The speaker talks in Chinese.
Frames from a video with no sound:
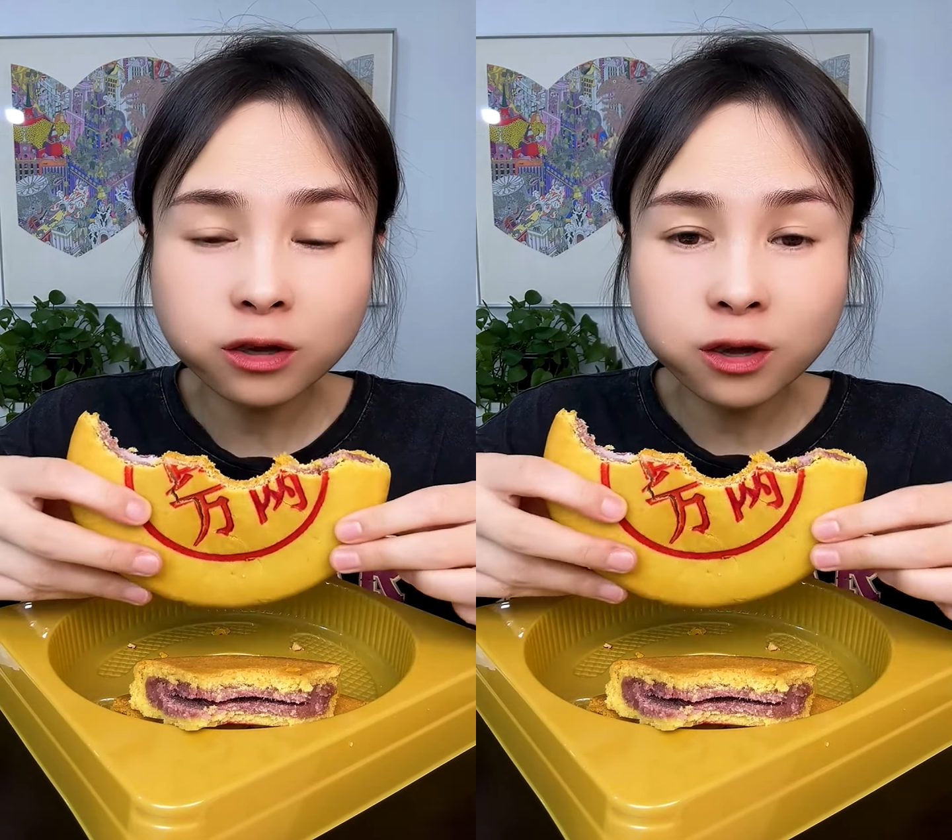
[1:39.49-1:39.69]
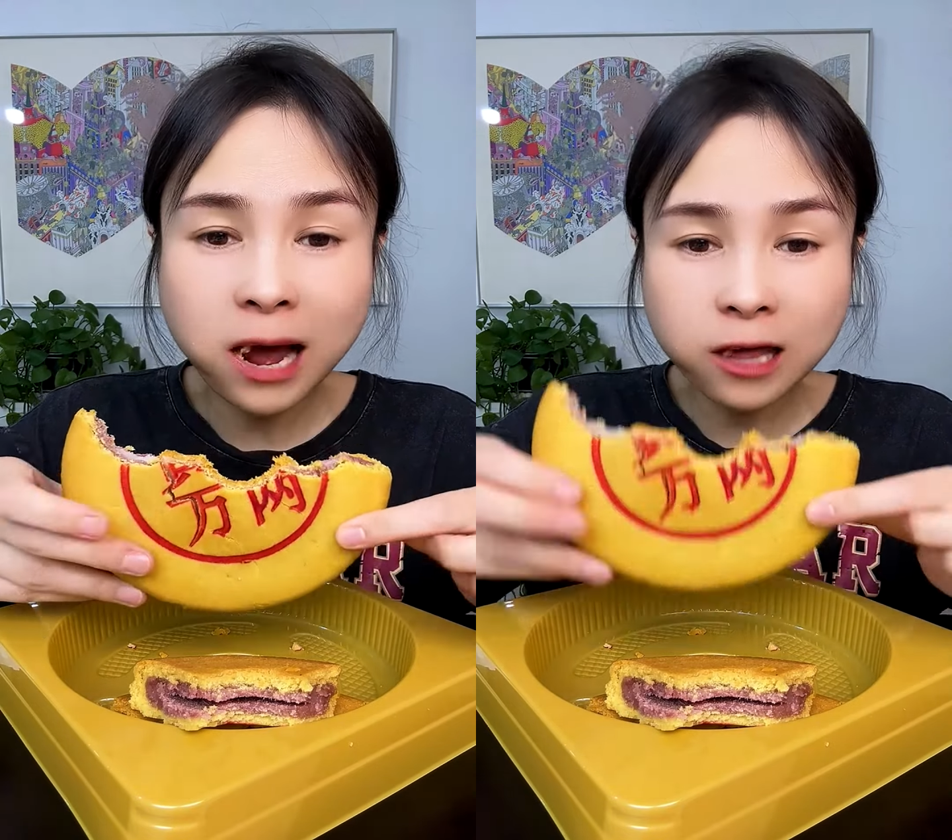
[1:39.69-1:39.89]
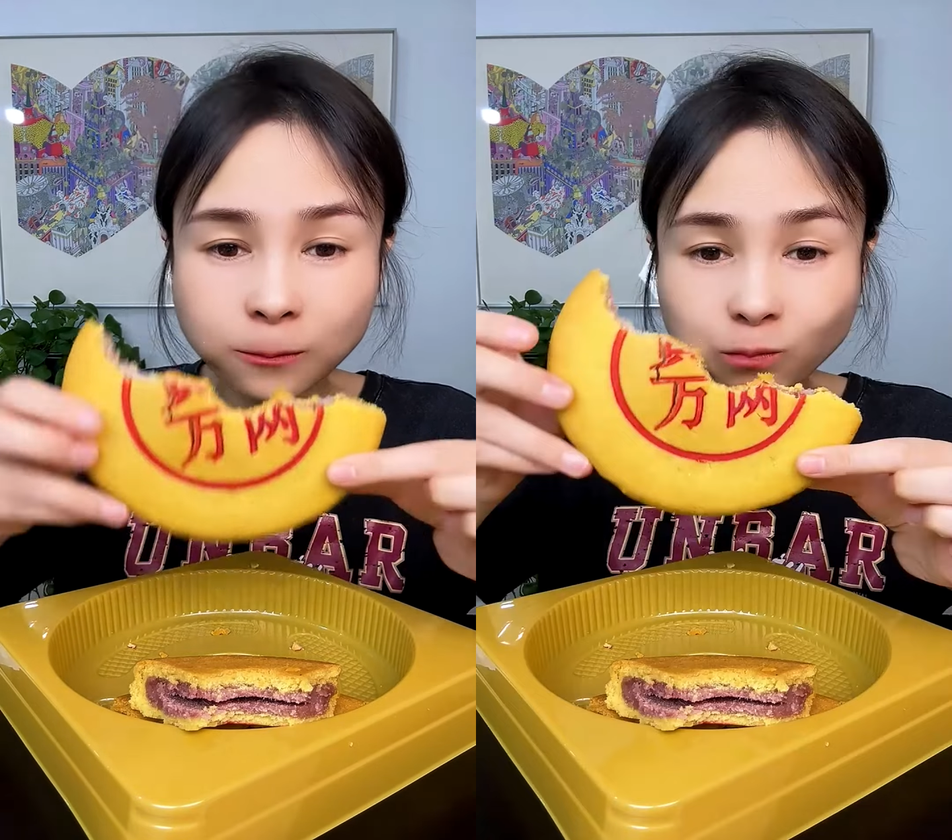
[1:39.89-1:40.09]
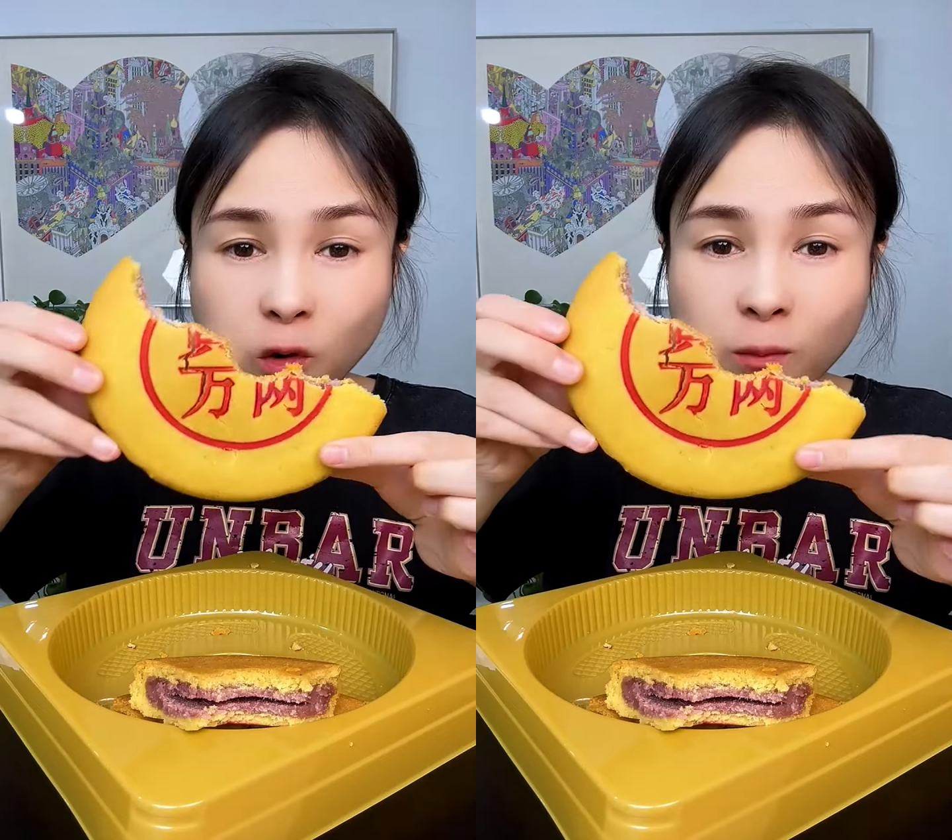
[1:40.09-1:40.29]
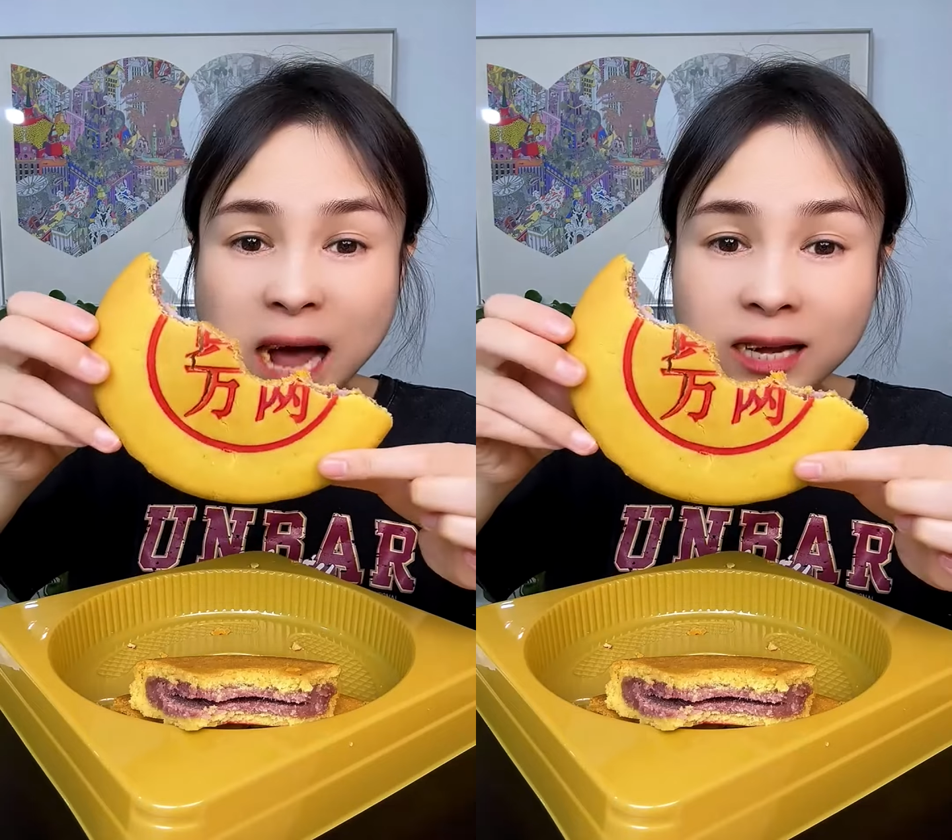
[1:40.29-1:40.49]
得买的，你
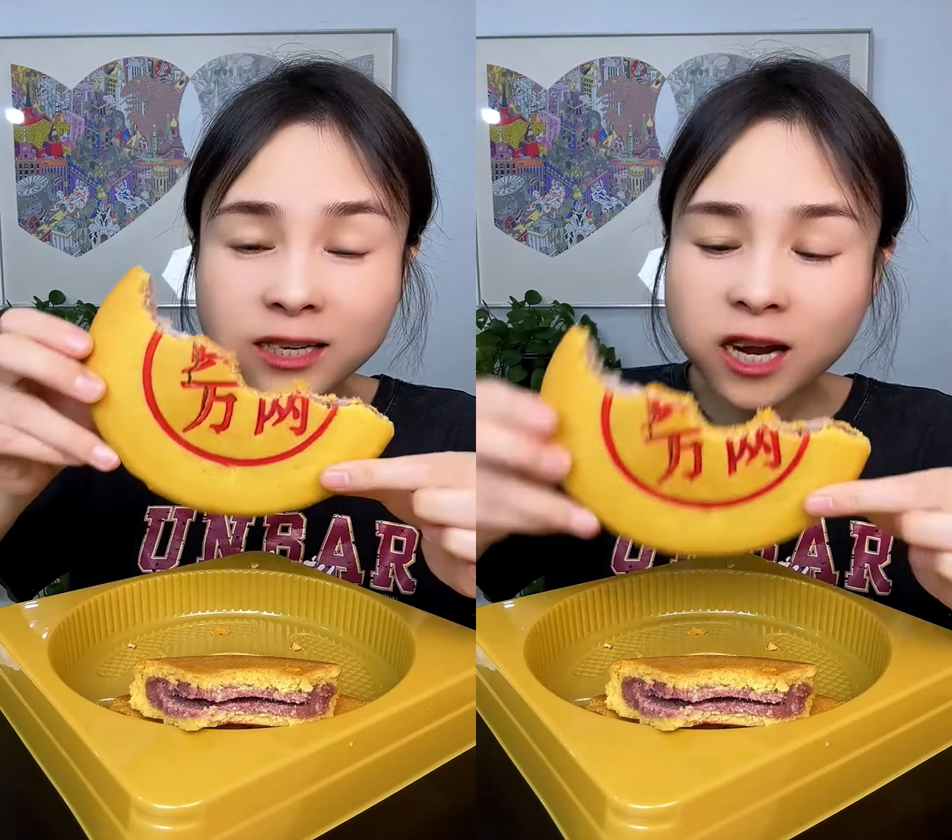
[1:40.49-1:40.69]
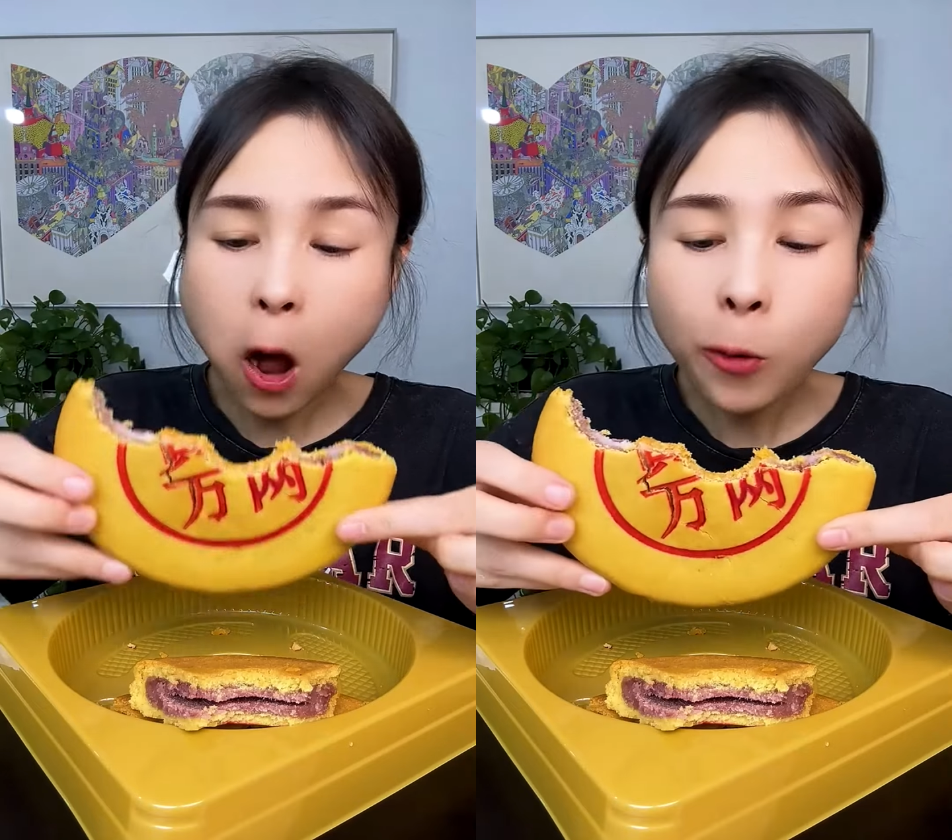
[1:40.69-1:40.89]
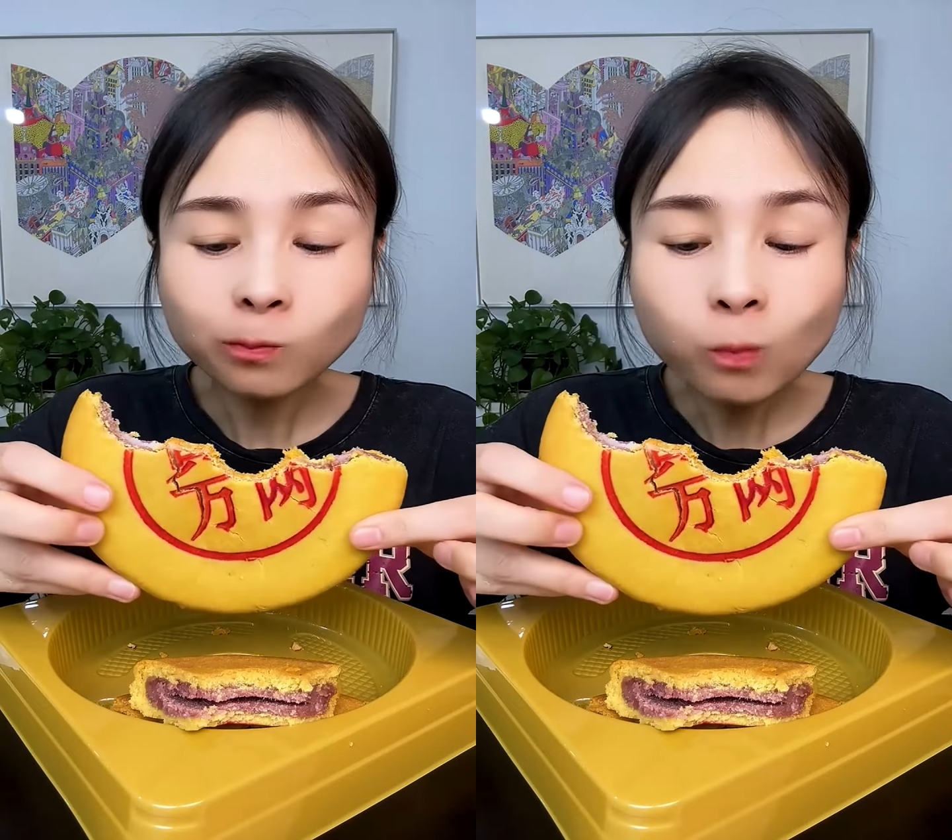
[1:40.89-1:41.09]
就拍一个这个，